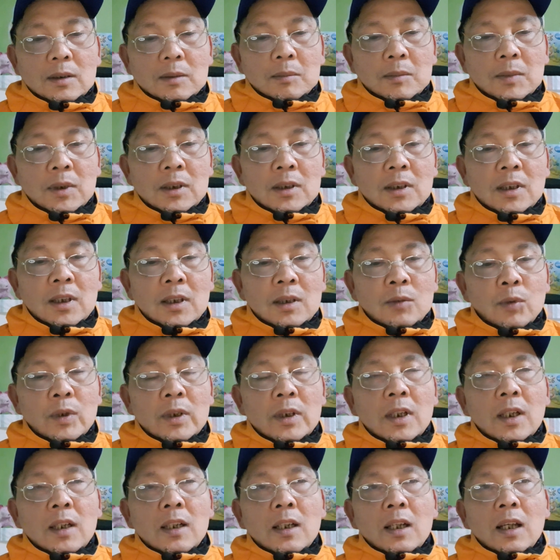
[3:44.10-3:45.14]
bởi vì quy
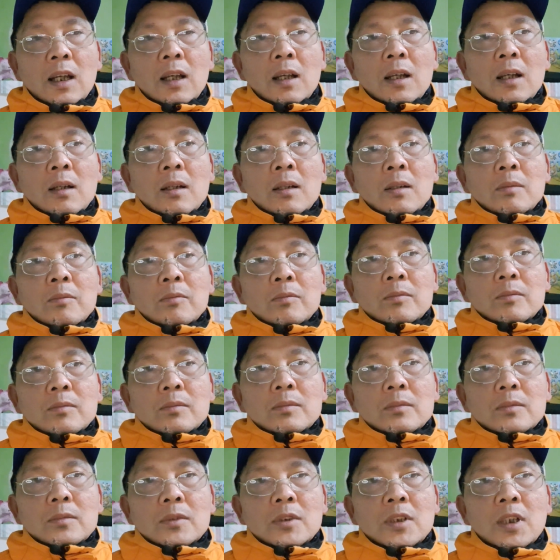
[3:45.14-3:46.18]
định là
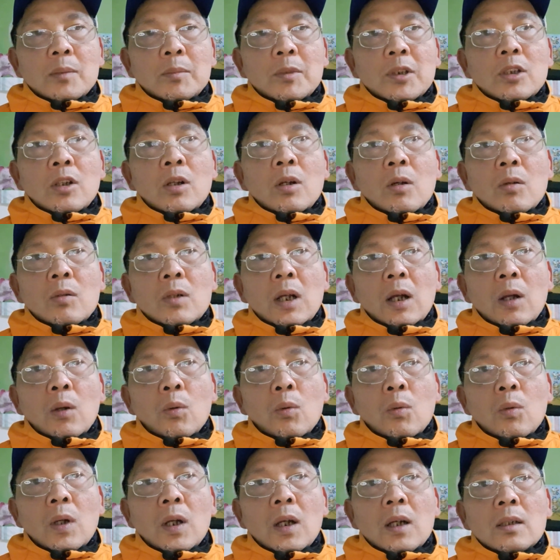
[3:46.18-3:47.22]
khi mình có hộ
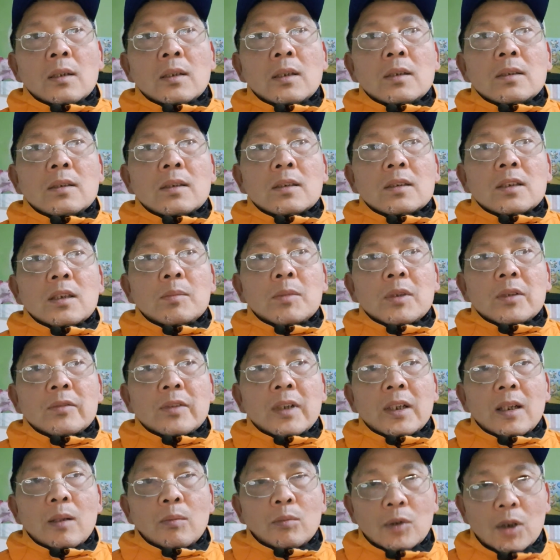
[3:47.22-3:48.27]
khẩu ở Đức thì mình
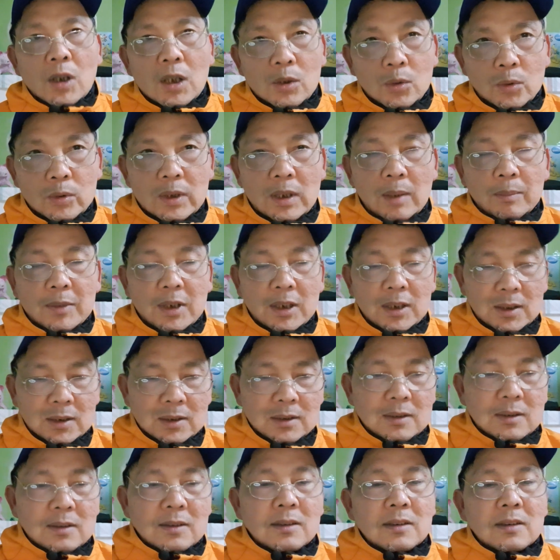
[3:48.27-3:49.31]
phải đóng thuế thu nhập tại Đức
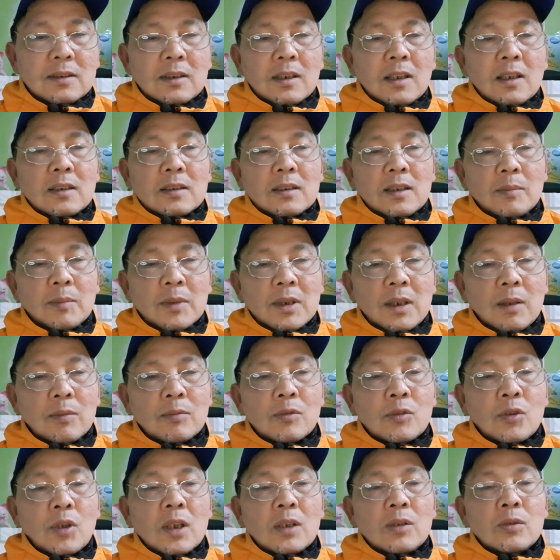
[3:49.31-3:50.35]
đó thì mình
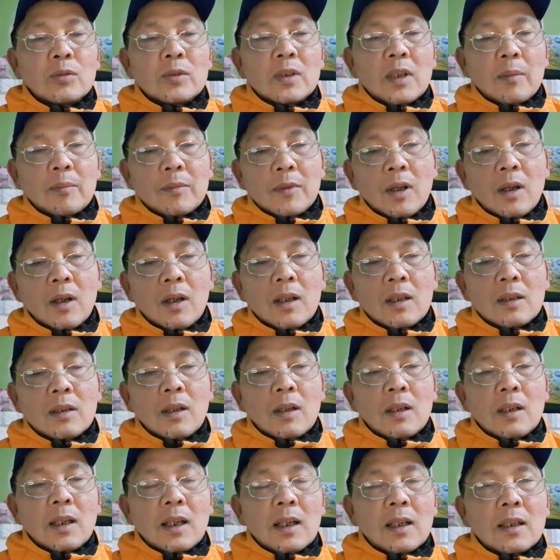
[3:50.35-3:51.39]
đóng thuế thu nhập đó
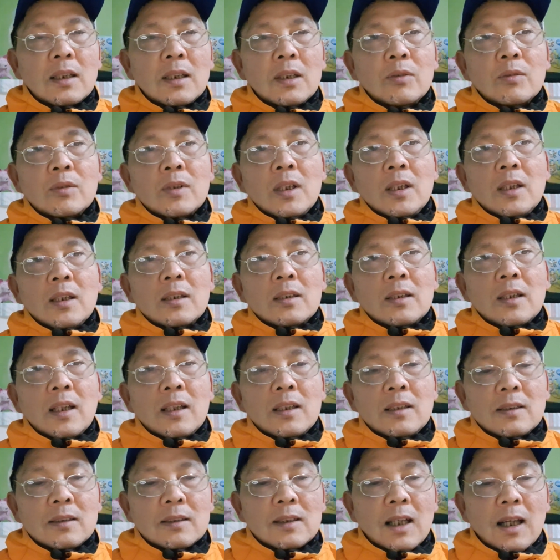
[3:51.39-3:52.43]
đó là cái điều kiện để
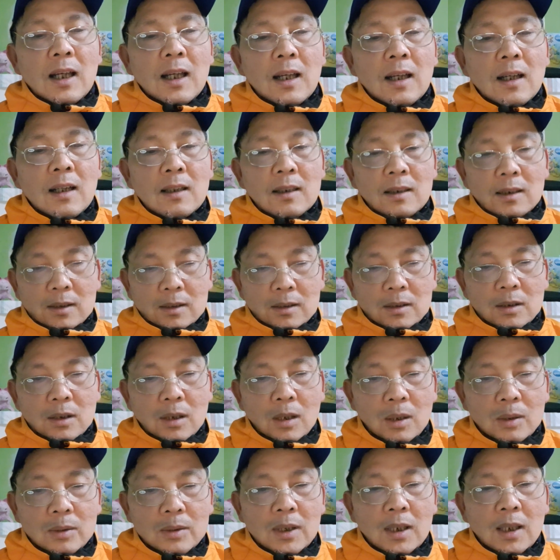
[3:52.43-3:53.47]
người ta
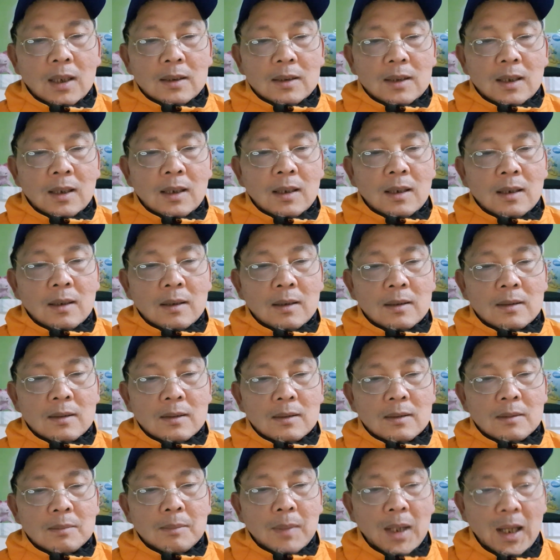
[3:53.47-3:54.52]
hỗ trợ tiền
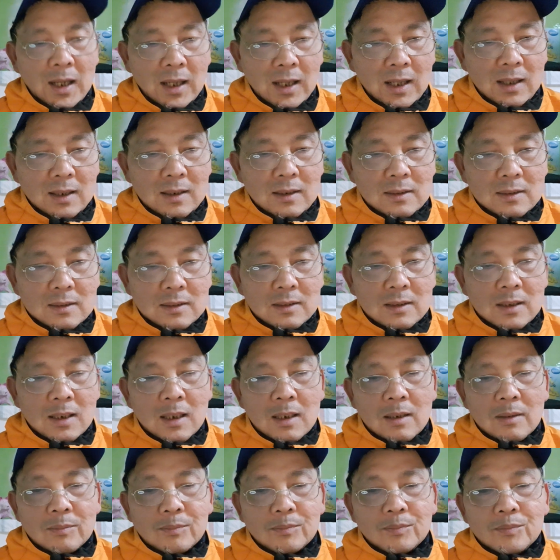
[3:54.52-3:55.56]
mẹ nha